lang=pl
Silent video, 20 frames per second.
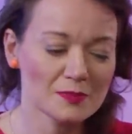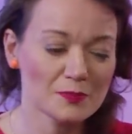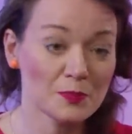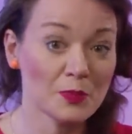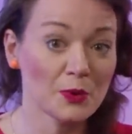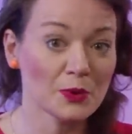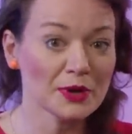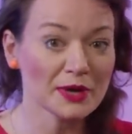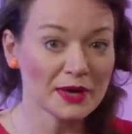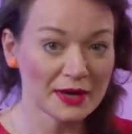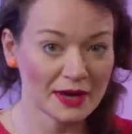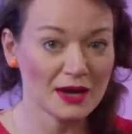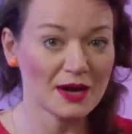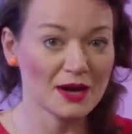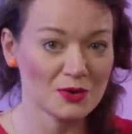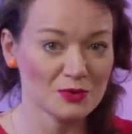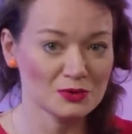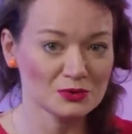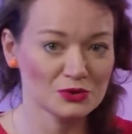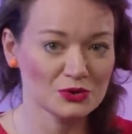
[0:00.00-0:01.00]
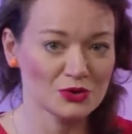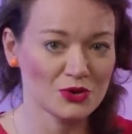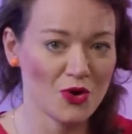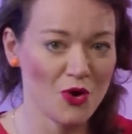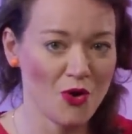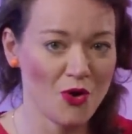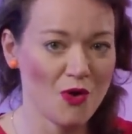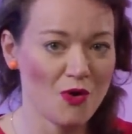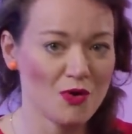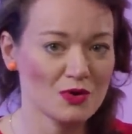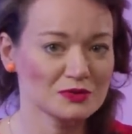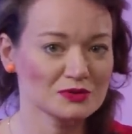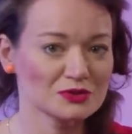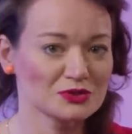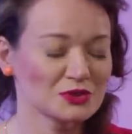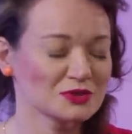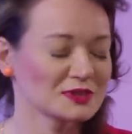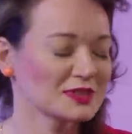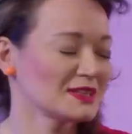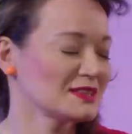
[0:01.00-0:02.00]
pojechał do
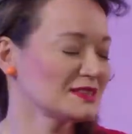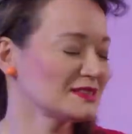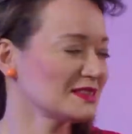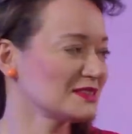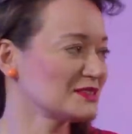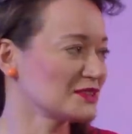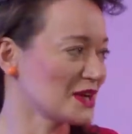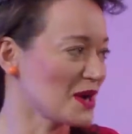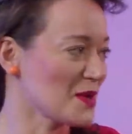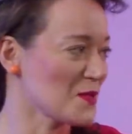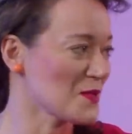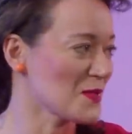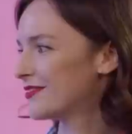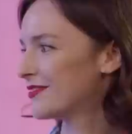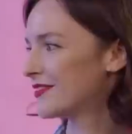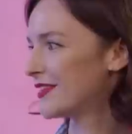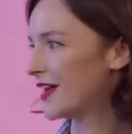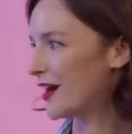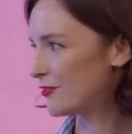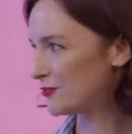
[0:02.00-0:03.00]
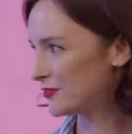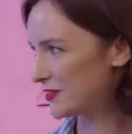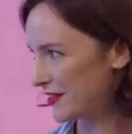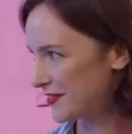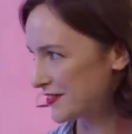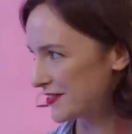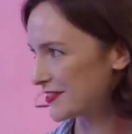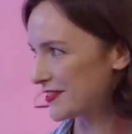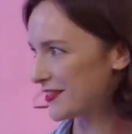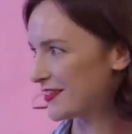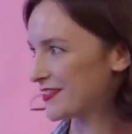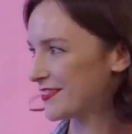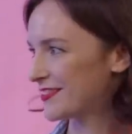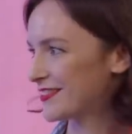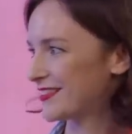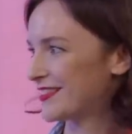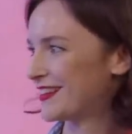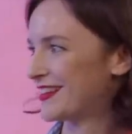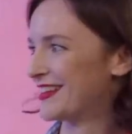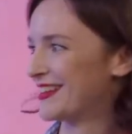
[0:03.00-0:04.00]
Donalda Trumpa. Na audiencję.
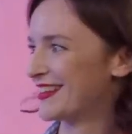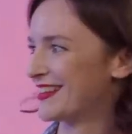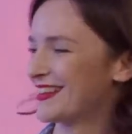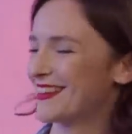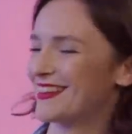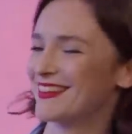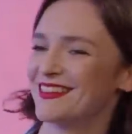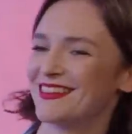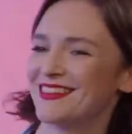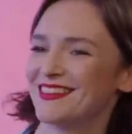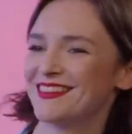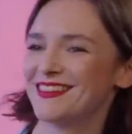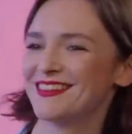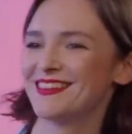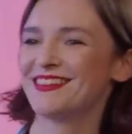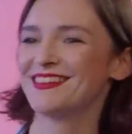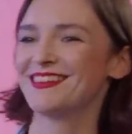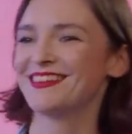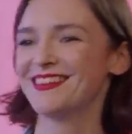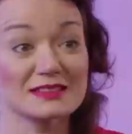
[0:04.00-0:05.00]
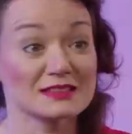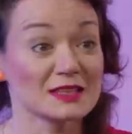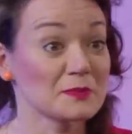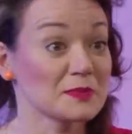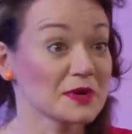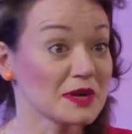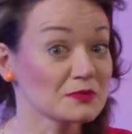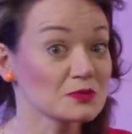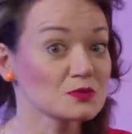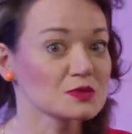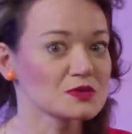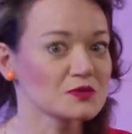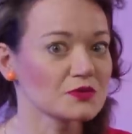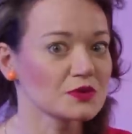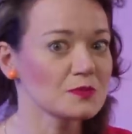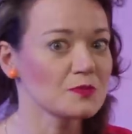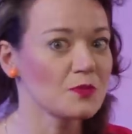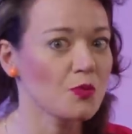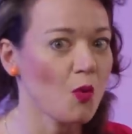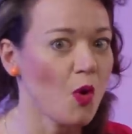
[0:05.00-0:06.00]
Na audiencję, tak. Naprawił
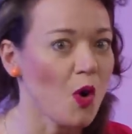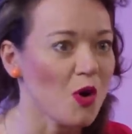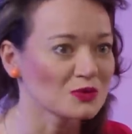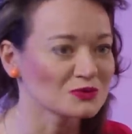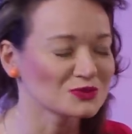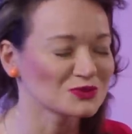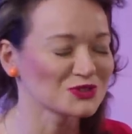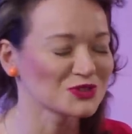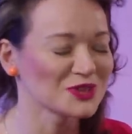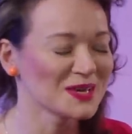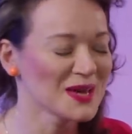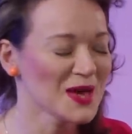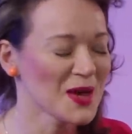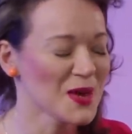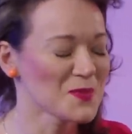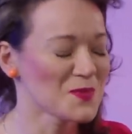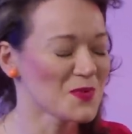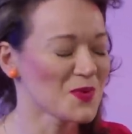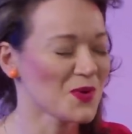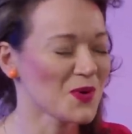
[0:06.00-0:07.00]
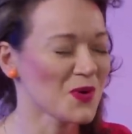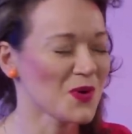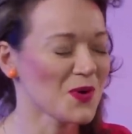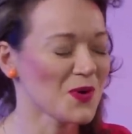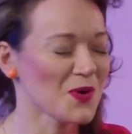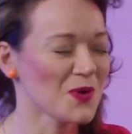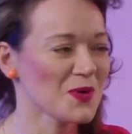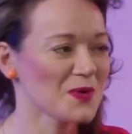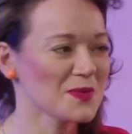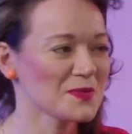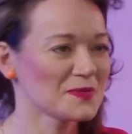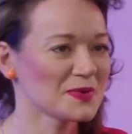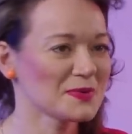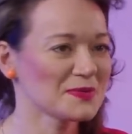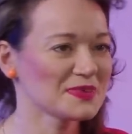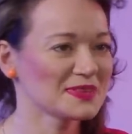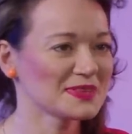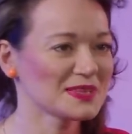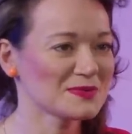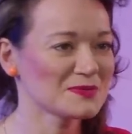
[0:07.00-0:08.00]
swój błąd, bo
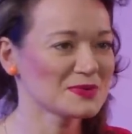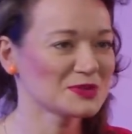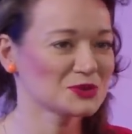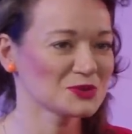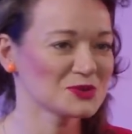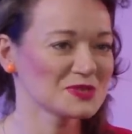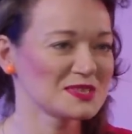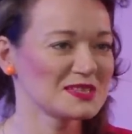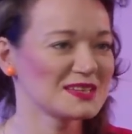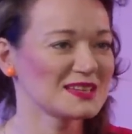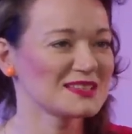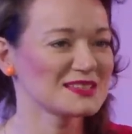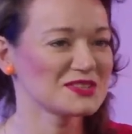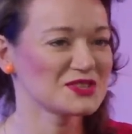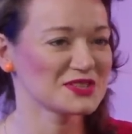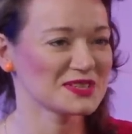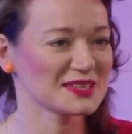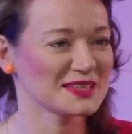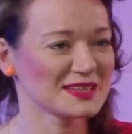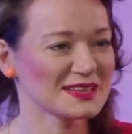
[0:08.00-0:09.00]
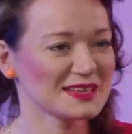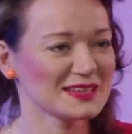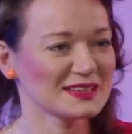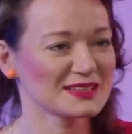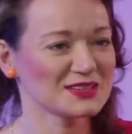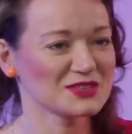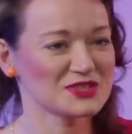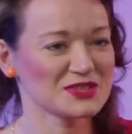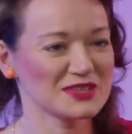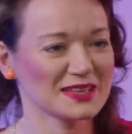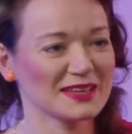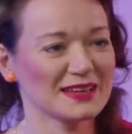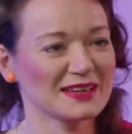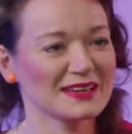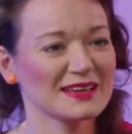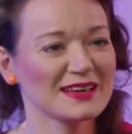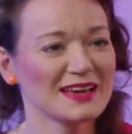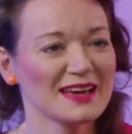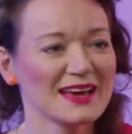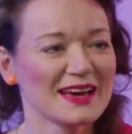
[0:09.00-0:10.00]
pamiętamy to zdjęcie, gdzie